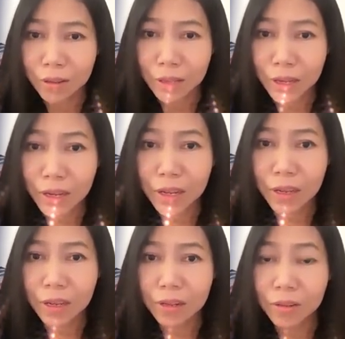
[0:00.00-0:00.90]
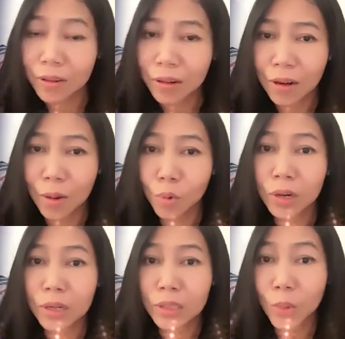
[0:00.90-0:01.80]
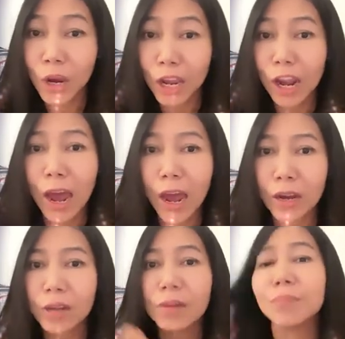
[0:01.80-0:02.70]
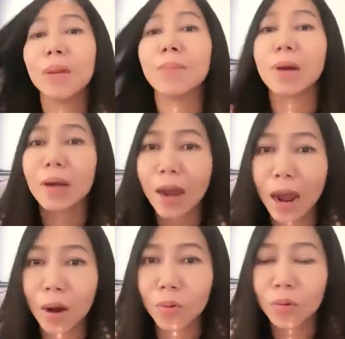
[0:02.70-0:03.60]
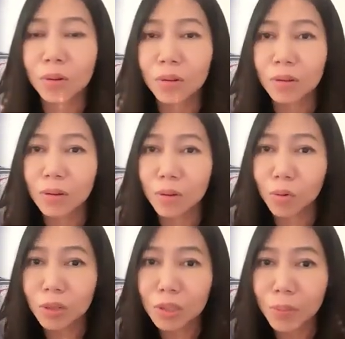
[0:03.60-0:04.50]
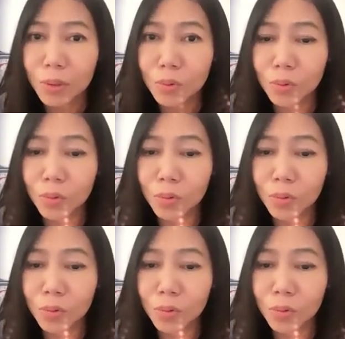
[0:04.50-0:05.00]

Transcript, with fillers: ที่นี่เราพูดถึงเฉพาะแคนาดานะ เป็นเมืองหนาว คุณจะมาอยู่